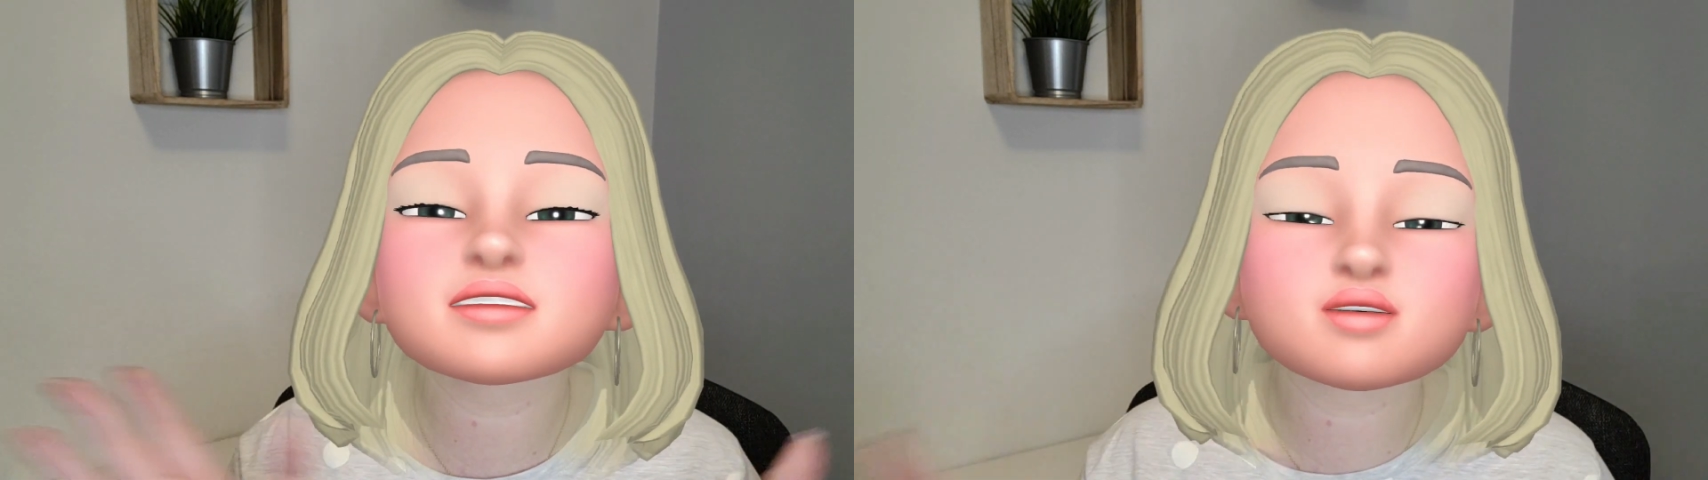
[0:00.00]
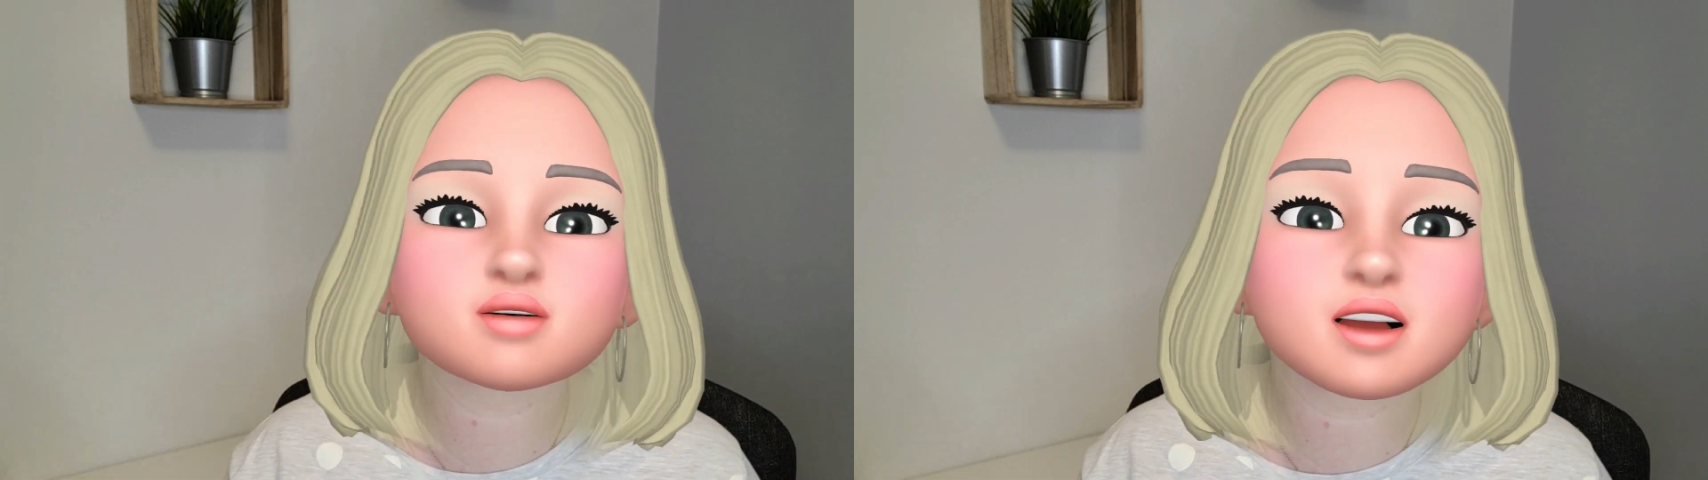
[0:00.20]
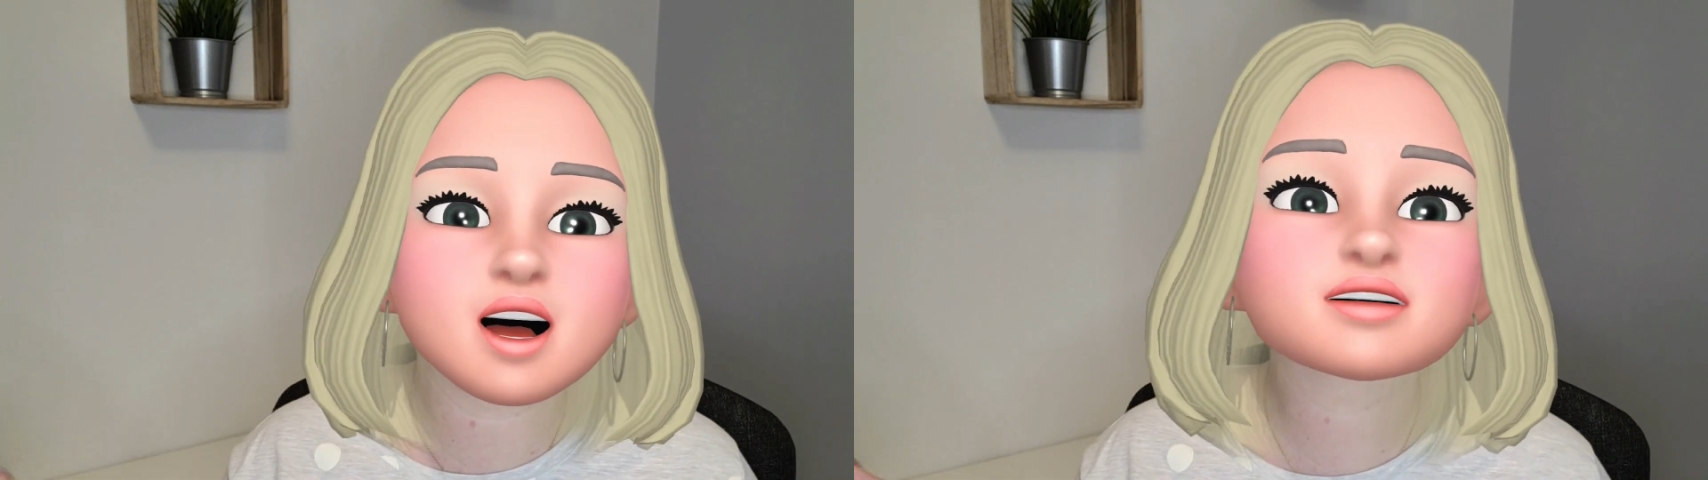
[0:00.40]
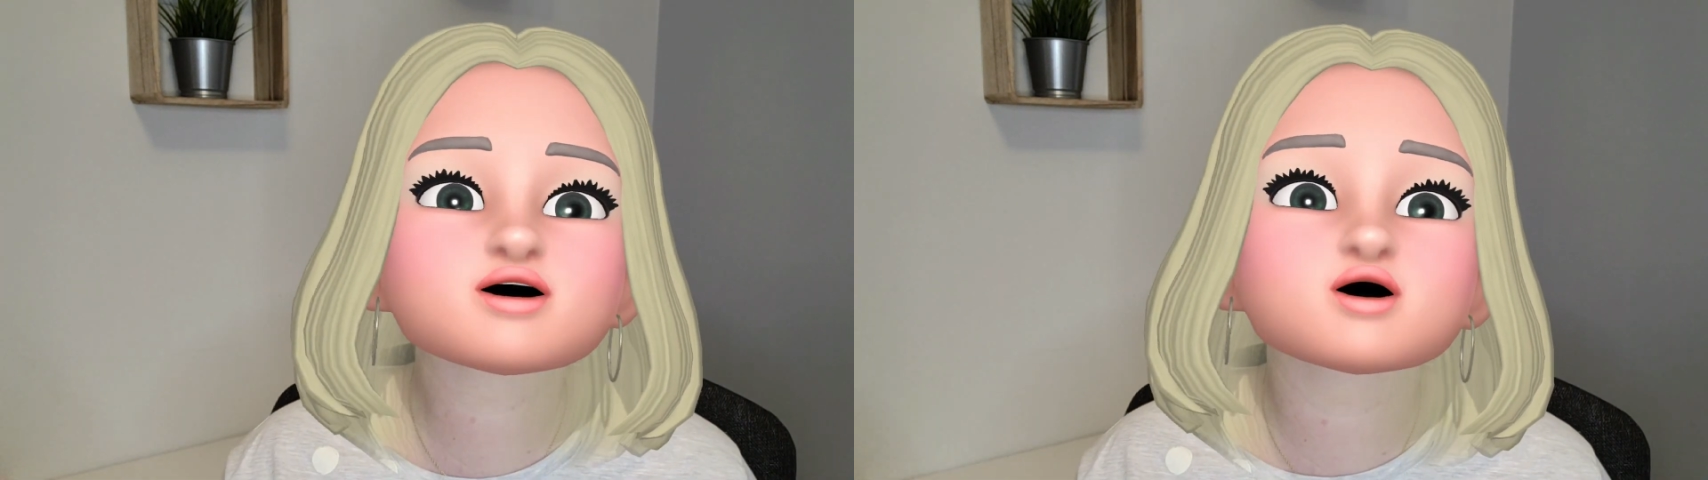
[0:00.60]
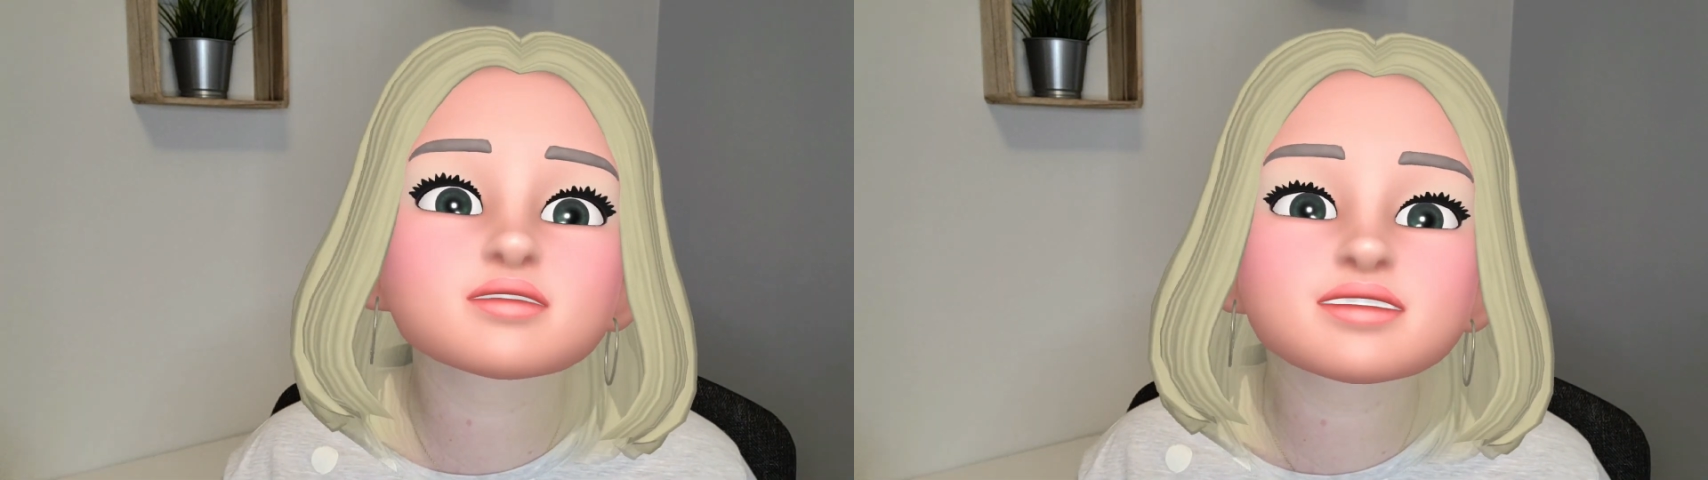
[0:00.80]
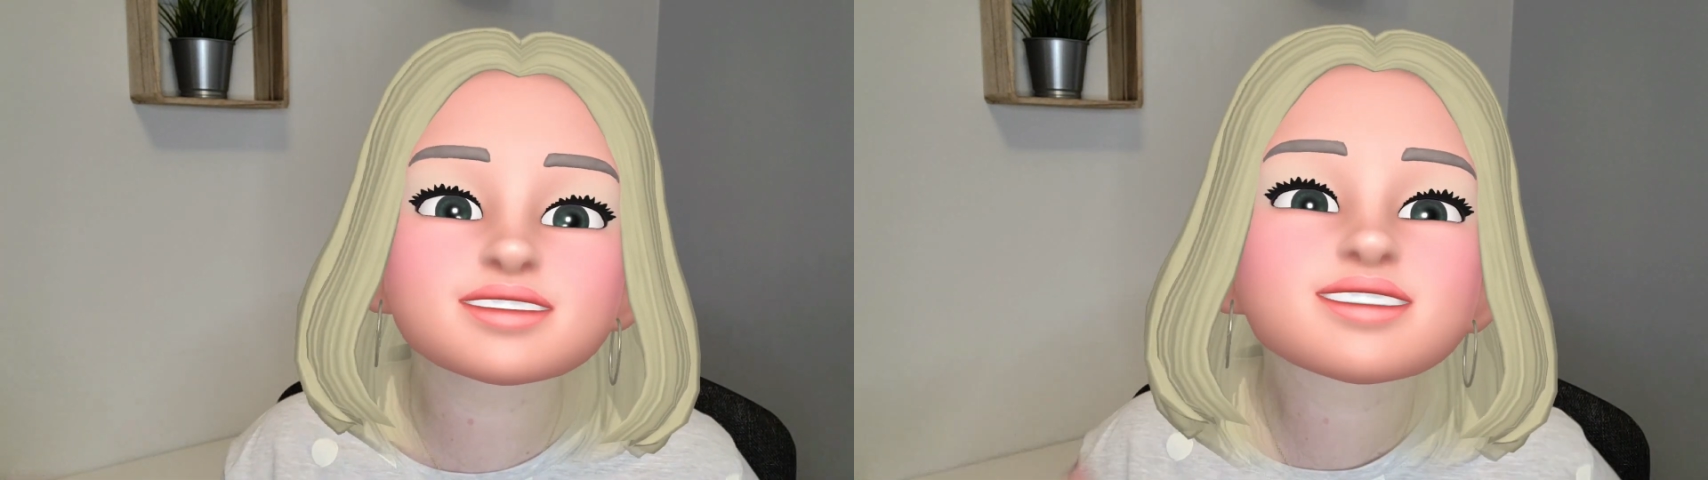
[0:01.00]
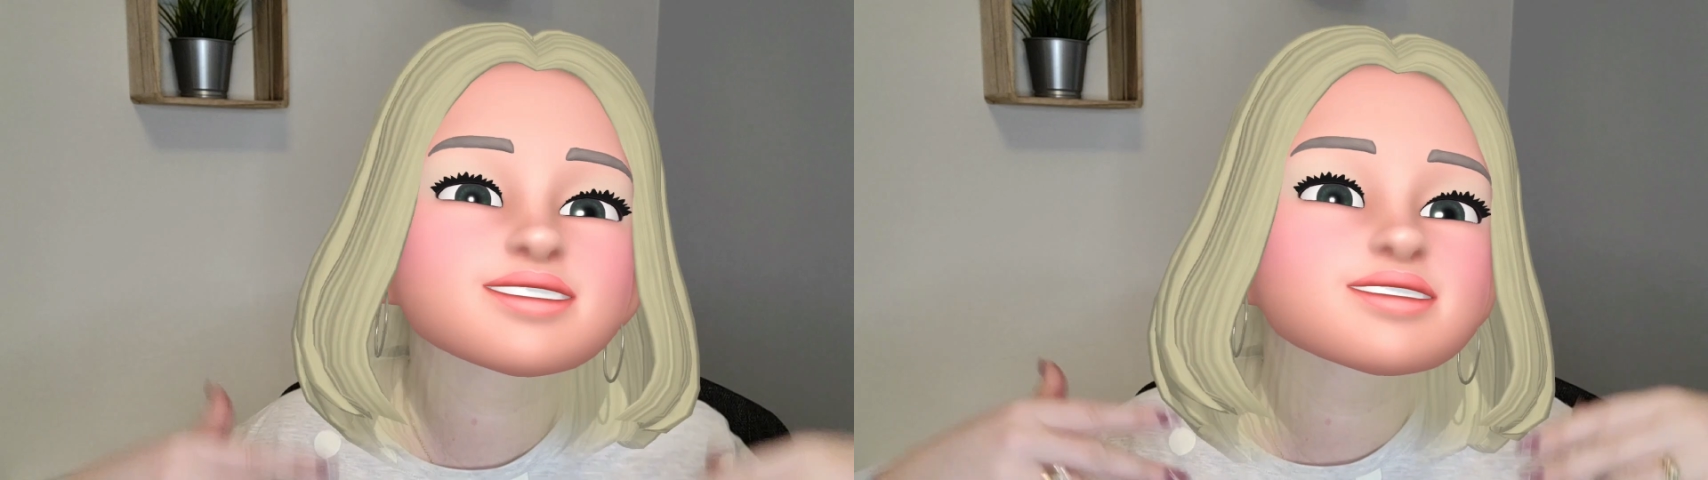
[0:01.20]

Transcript: et que tout ça, j'ai envie de dire,